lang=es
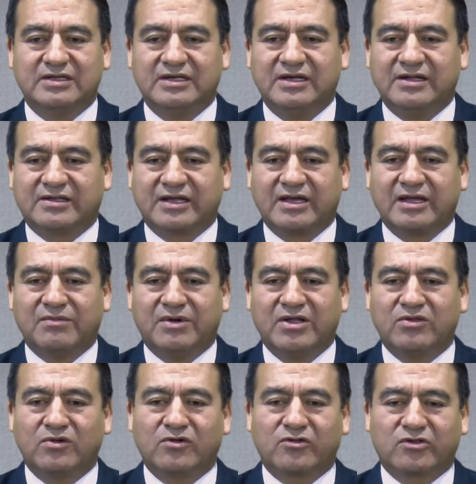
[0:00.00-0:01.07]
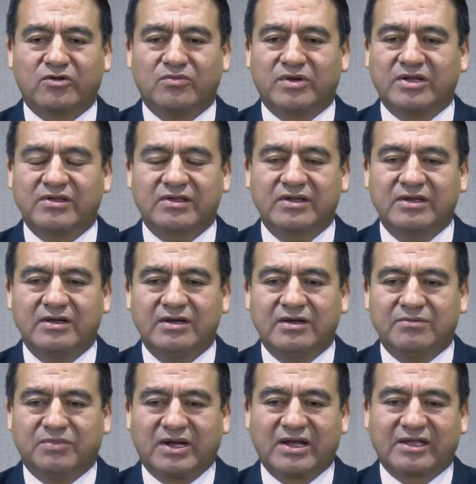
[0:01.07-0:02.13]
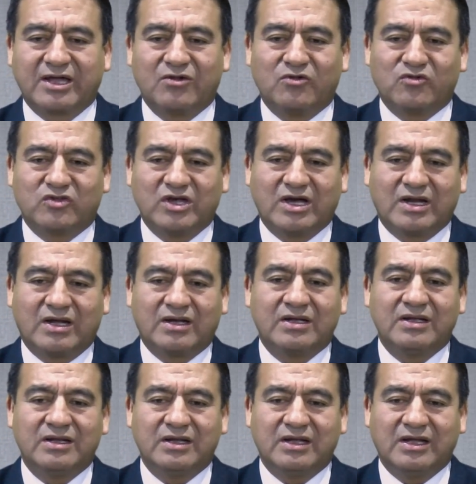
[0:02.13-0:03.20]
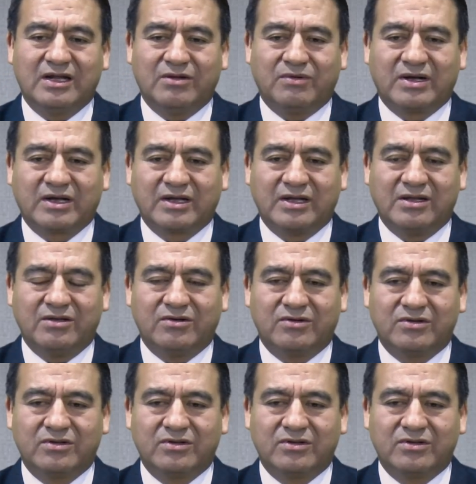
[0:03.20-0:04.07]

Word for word: está llamando a los hombres para que anunciaran el Evangelio.